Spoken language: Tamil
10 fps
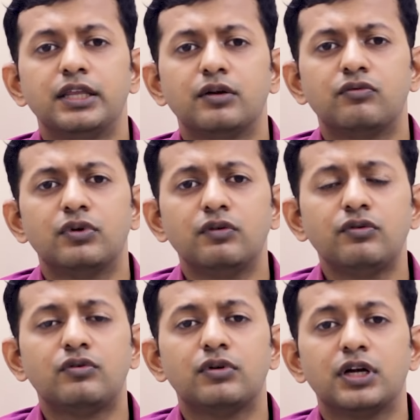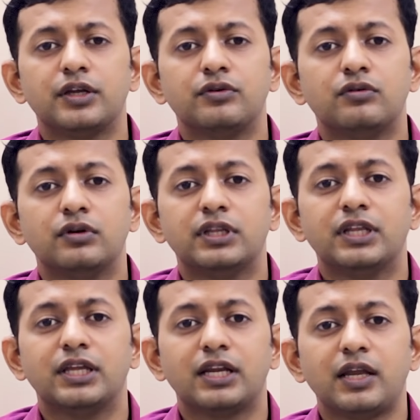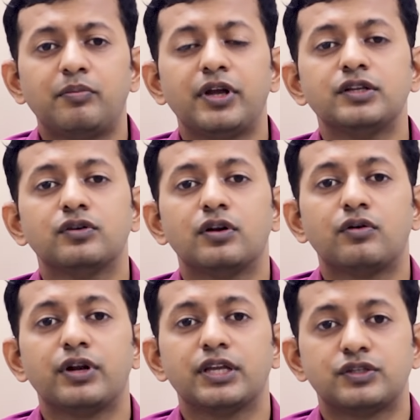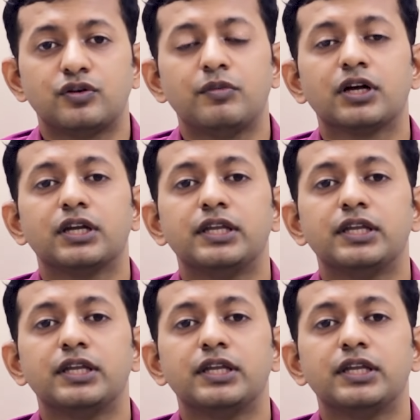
இந்த உணவு குழாயும் இந்த இறைப்பைன்னு சொல்லக்கூடிய ஸ்டொமக்